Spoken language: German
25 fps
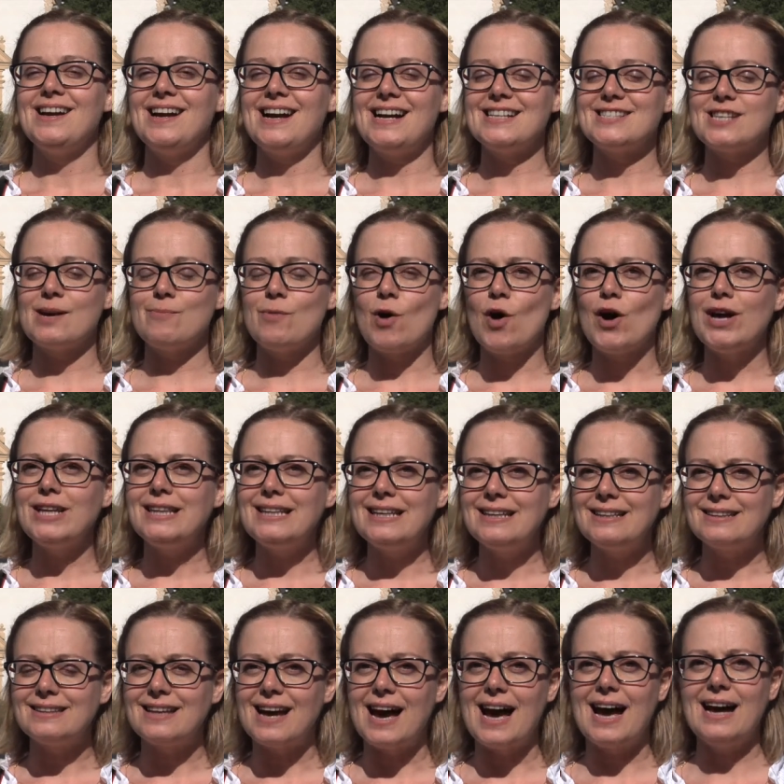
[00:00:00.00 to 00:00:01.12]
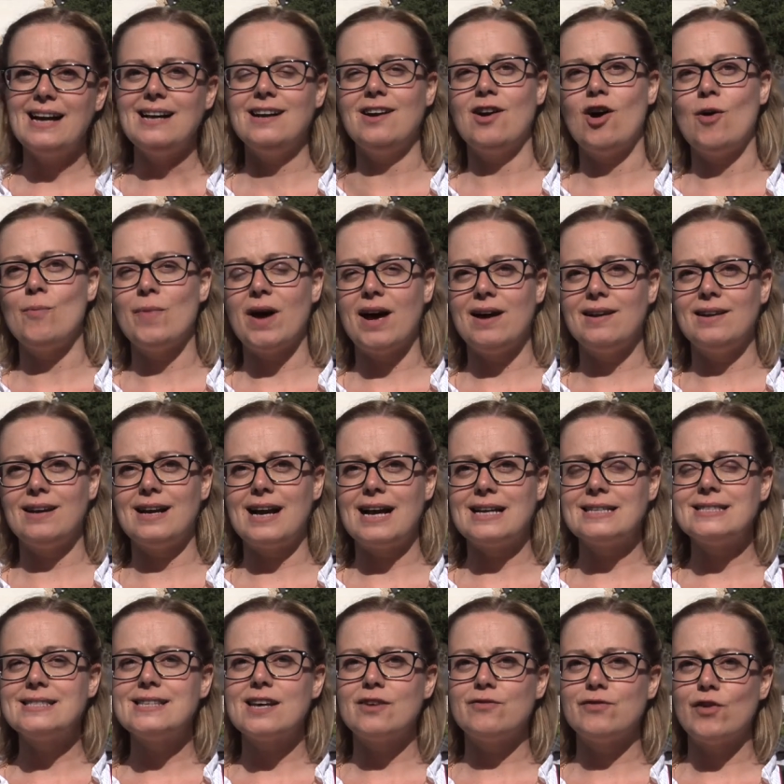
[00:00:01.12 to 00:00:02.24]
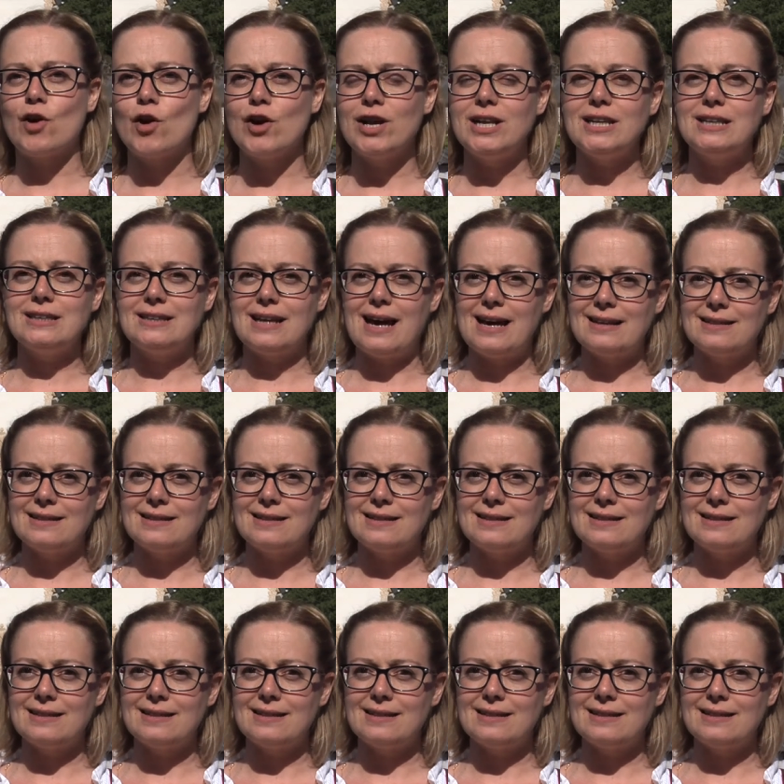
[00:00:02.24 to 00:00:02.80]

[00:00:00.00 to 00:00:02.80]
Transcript: Also am heutigen Tag haben wir einen ganz erfreulichen